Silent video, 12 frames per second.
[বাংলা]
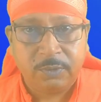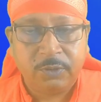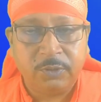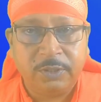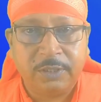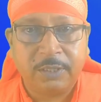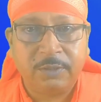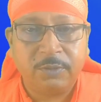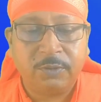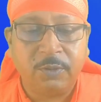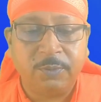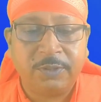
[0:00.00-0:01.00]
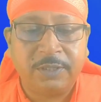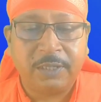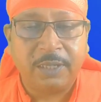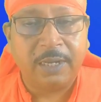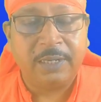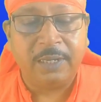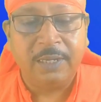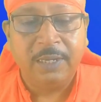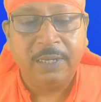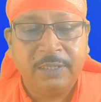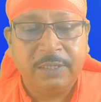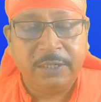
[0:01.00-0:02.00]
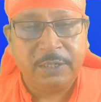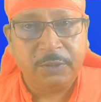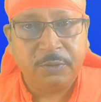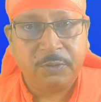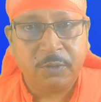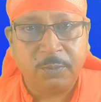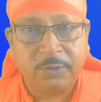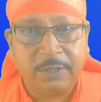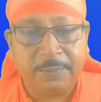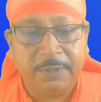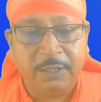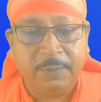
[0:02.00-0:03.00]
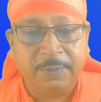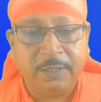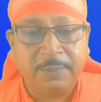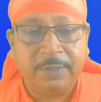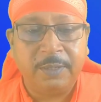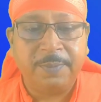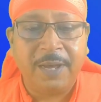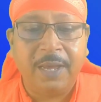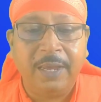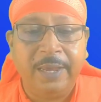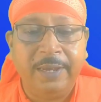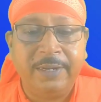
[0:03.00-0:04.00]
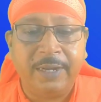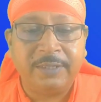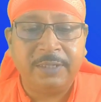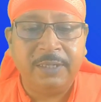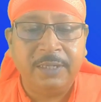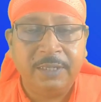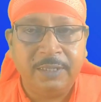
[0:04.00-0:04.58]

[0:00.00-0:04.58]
শরীর স্বাস্থ্য সমস্যা থাকে সেটি কিন্তু সমস্যা বৃদ্ধি পেতে পারে বা এই রাশি